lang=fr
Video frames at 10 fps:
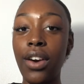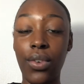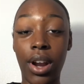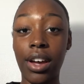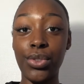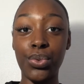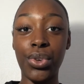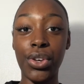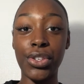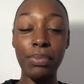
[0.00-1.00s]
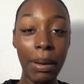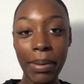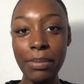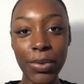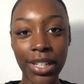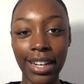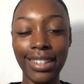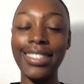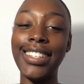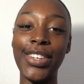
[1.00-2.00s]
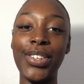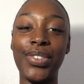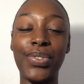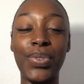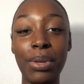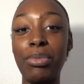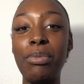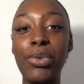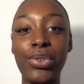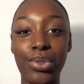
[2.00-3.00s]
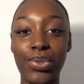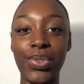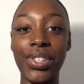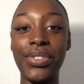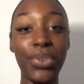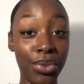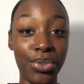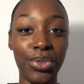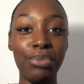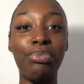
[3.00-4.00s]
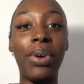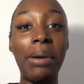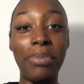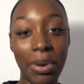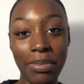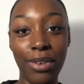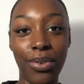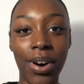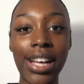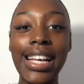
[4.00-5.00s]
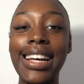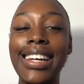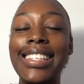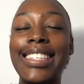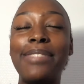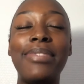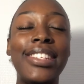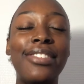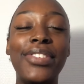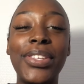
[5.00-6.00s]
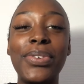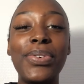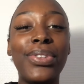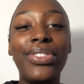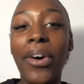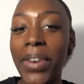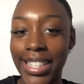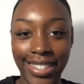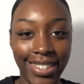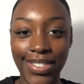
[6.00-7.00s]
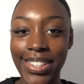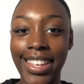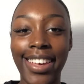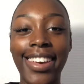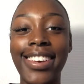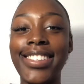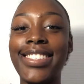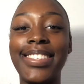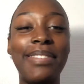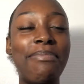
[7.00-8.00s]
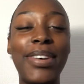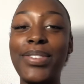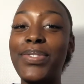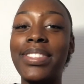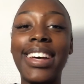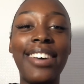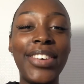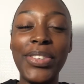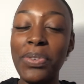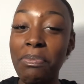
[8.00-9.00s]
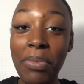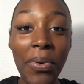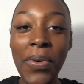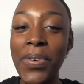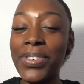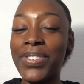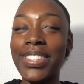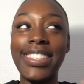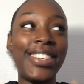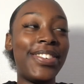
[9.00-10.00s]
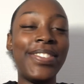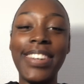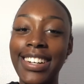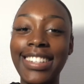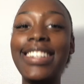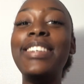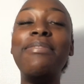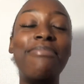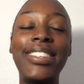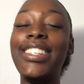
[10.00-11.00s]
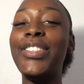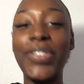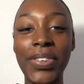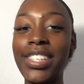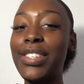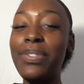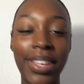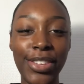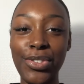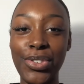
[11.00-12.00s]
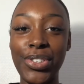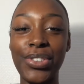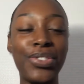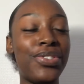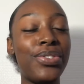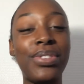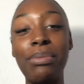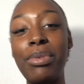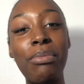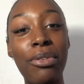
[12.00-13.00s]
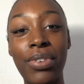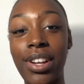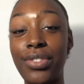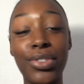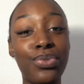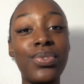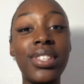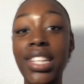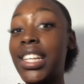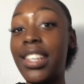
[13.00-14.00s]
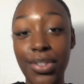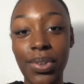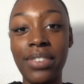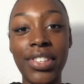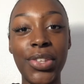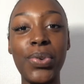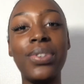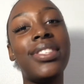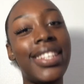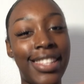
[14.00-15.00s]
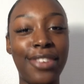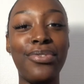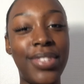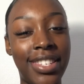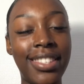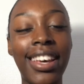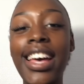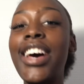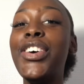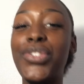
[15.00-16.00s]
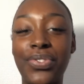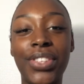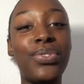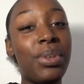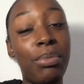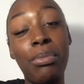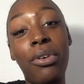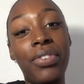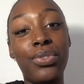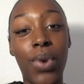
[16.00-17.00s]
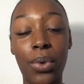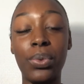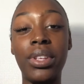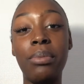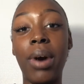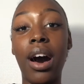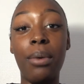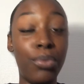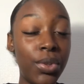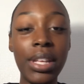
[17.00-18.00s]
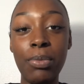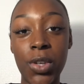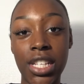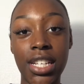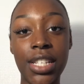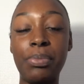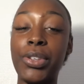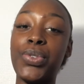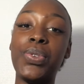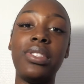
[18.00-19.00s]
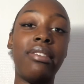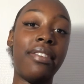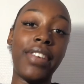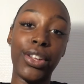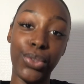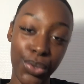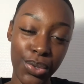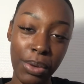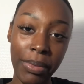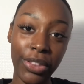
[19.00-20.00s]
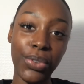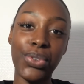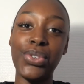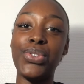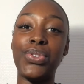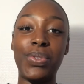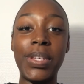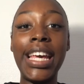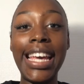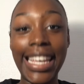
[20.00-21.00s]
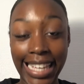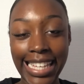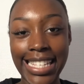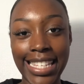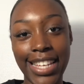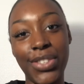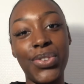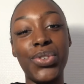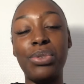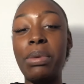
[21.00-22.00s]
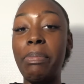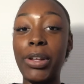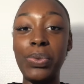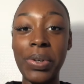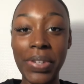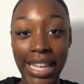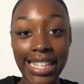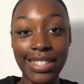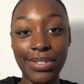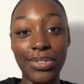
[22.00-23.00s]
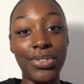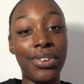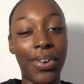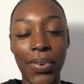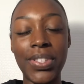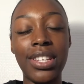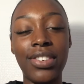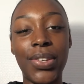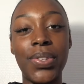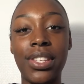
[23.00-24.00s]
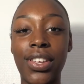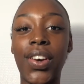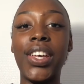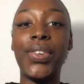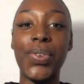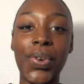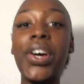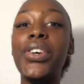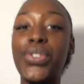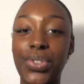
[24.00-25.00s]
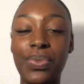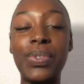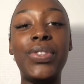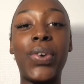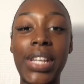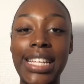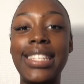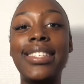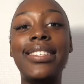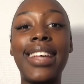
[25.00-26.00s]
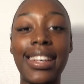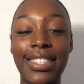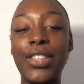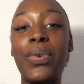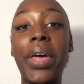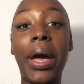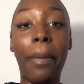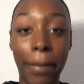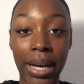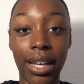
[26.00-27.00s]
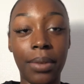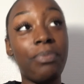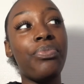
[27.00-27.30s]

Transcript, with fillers: Voilà, donc euh, je m'appelle Mona et euh, je viens tout simplement aujourd'hui sur YouTube pour la première fois c'est une petite vidéo tranquille, ok C'est pas du travail de pro, je sais que, hein, mais tranquille, soyez indulgents. tout simplement, voilà, de toute façon, si t'as cliqué sur la vidéo, c'est que t'as vu le titre. Je viens tout simplement, en fait, vous raconter bah, mon témoignage parce que ça va faire deux ans maintenant que je suis chrétienne, que je m'épanouis en Christ, que je grandis avec le Seigneur et que je suis dans l'église ACR e Paris.